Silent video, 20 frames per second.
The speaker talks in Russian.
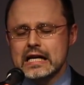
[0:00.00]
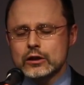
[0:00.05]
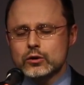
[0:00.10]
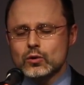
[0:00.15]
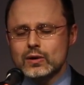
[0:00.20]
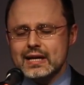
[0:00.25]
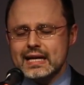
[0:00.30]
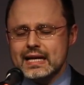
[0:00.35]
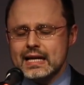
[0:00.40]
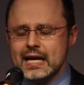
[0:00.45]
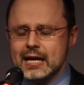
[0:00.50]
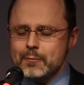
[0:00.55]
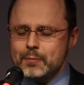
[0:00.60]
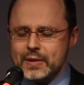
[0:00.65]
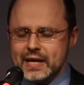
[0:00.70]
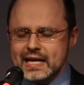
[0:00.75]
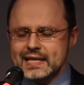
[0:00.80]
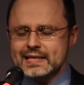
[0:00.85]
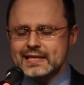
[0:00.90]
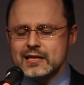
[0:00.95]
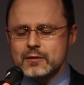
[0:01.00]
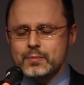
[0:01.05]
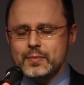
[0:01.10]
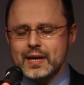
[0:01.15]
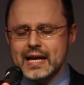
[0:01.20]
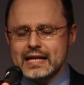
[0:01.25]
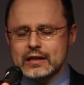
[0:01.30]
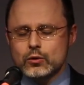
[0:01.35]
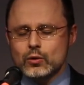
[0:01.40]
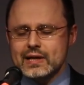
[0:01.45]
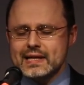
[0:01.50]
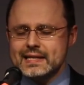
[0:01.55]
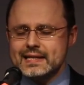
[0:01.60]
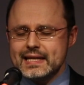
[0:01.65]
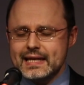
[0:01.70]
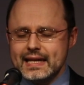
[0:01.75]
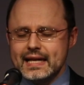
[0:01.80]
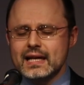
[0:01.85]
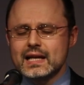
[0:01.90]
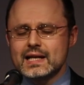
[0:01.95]
то ли песни петь, то ли
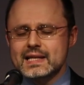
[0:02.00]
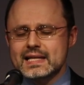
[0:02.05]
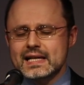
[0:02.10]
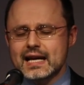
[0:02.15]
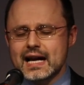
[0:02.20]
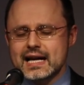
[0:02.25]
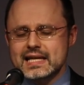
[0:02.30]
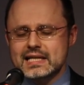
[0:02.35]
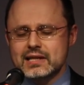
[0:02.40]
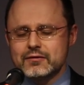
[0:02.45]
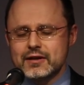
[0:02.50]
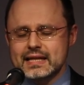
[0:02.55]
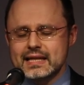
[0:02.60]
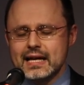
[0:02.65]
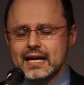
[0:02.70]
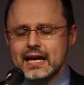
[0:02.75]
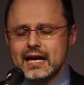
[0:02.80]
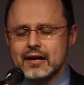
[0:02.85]
стихи рассказывать.